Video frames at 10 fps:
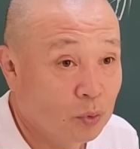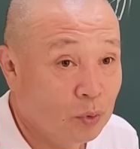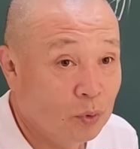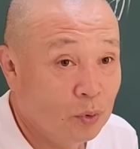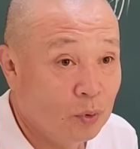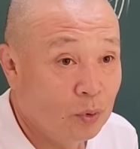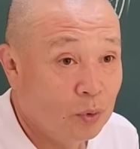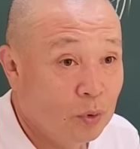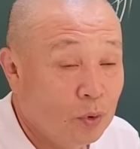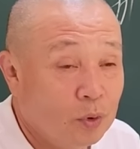
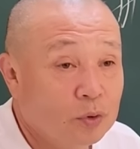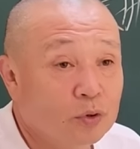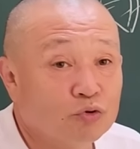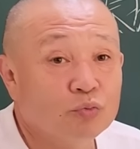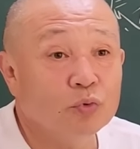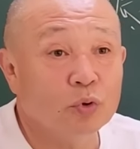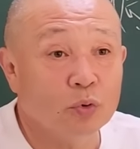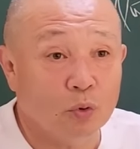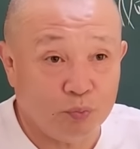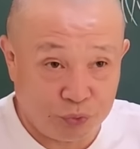근데
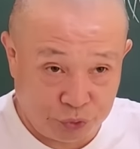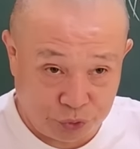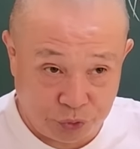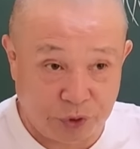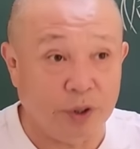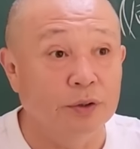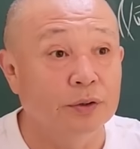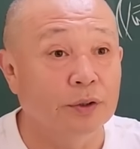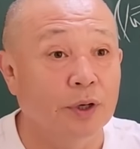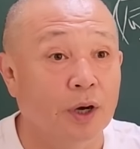숨겨놓고 뿌듯해
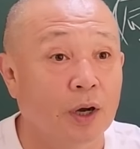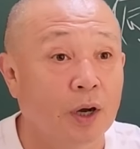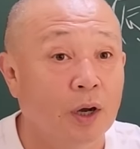오는 거야.